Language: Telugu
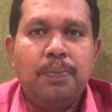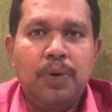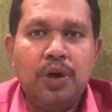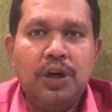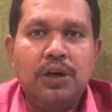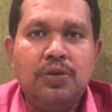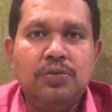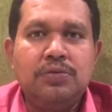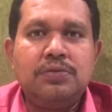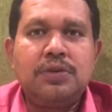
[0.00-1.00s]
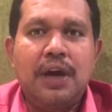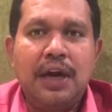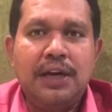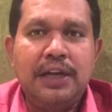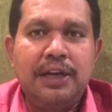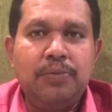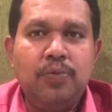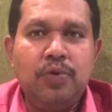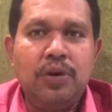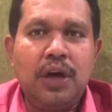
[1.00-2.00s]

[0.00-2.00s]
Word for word: మొక్కలు నాటిన మూడు